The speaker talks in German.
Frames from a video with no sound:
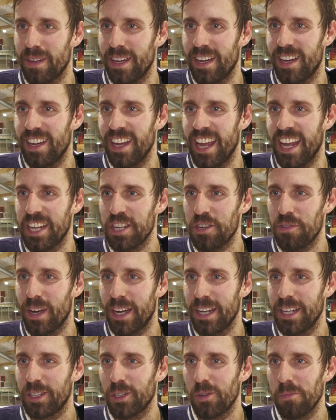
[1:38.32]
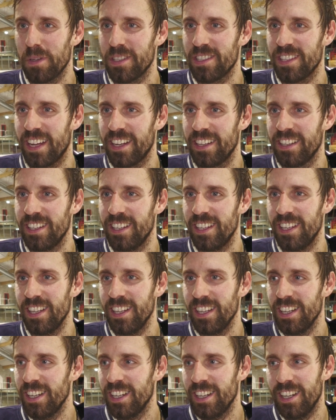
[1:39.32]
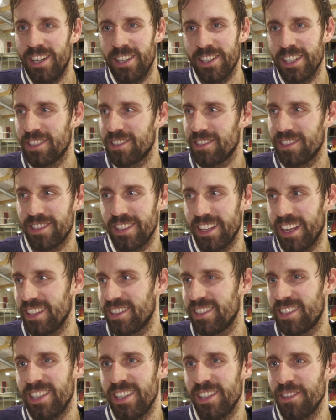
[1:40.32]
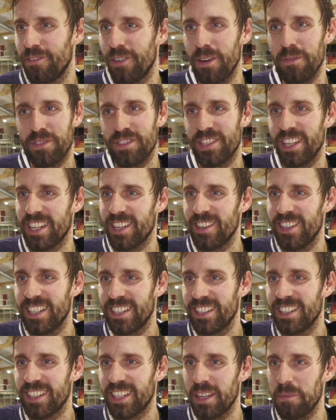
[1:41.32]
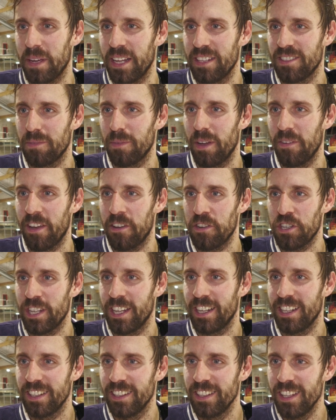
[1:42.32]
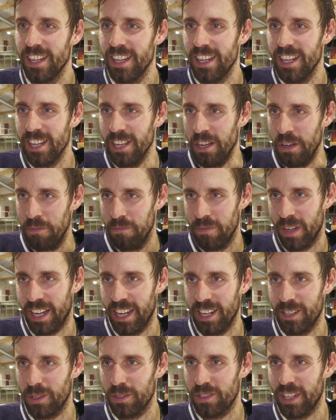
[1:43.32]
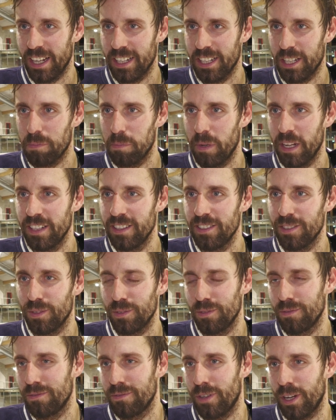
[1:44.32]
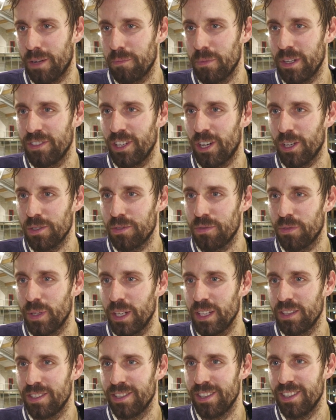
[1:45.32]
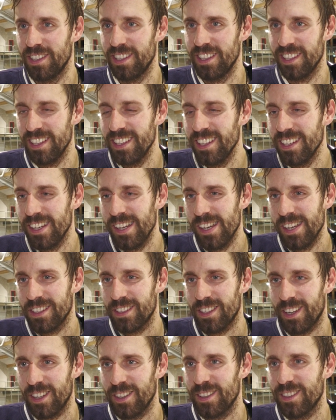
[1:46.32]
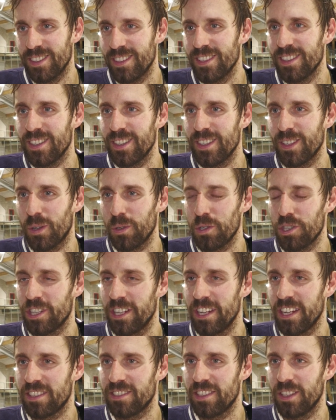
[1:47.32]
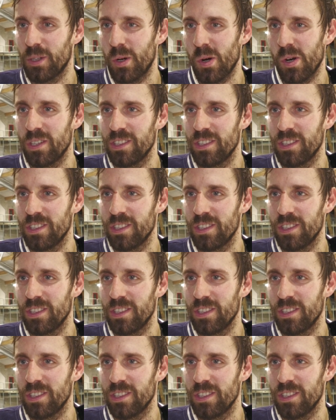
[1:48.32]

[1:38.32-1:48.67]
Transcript: wir eine eingeschworene Truppe sind und jetzt seit 15 Jahren gemeinsam am Wein Wir kennen uns eigentlich blind und wann einmal wer ausfällt, dann rutscht der nächste nach.